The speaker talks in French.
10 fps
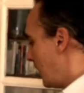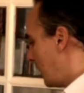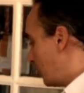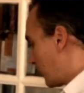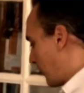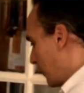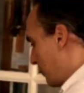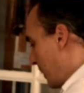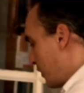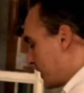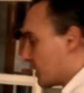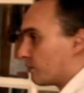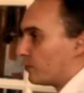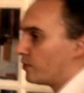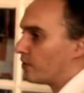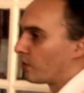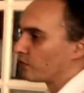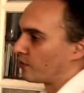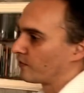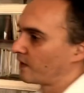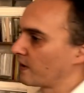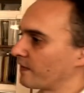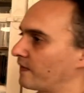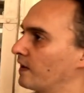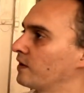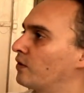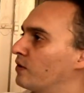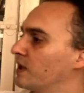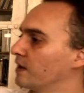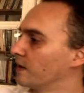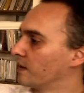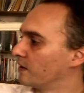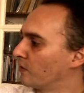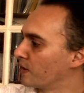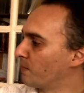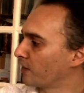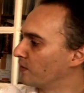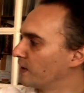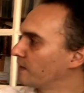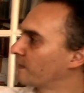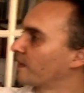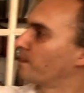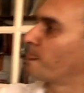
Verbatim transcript: Et donc, euh, bah, moi, j'ai voulu retranscrire ça dans les, dans les marionnettes.